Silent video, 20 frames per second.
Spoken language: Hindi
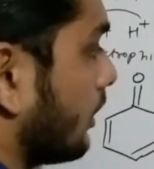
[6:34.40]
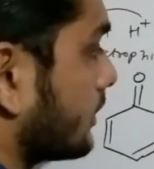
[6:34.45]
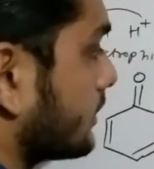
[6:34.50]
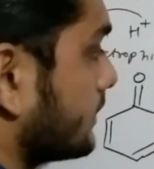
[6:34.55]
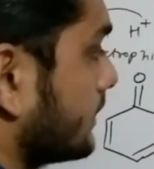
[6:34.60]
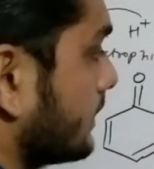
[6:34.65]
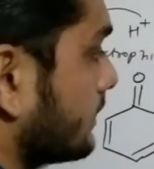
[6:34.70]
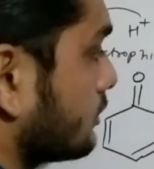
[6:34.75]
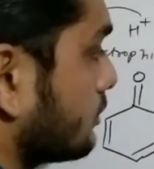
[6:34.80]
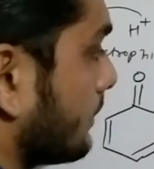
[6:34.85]
और
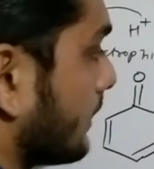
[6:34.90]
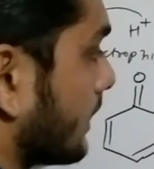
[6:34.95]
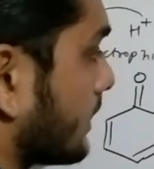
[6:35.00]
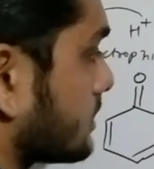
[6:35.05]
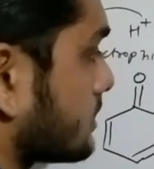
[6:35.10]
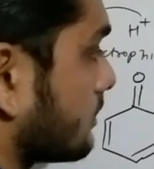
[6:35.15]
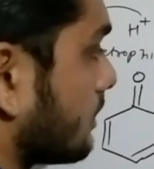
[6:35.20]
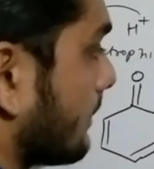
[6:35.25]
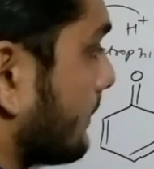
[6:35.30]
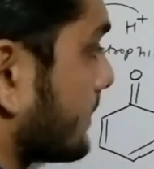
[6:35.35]
ये दोबारा
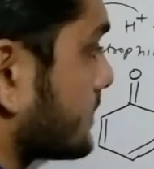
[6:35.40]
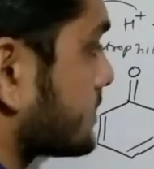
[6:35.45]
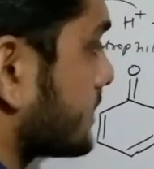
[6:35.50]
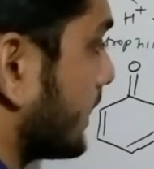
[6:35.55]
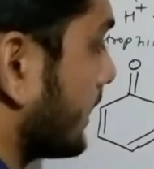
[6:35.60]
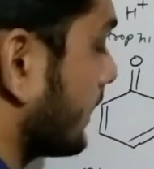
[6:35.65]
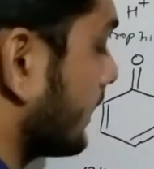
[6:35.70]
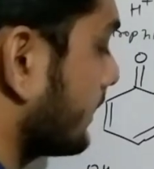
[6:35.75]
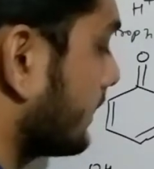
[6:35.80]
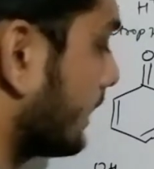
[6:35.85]
से वापस
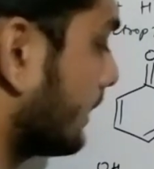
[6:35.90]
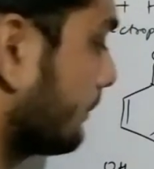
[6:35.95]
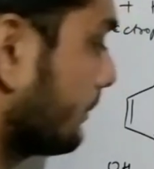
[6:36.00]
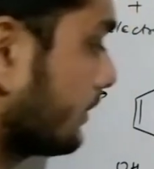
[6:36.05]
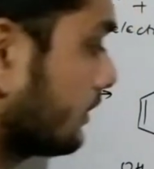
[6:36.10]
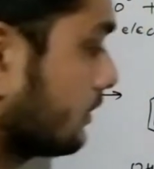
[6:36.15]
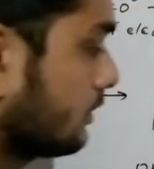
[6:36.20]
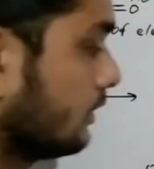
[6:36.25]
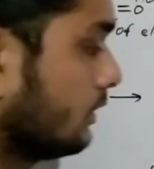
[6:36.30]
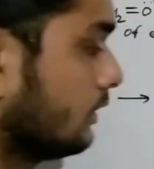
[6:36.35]
जाएगा यहाँ
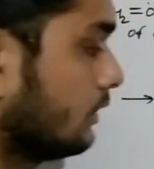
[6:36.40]
पर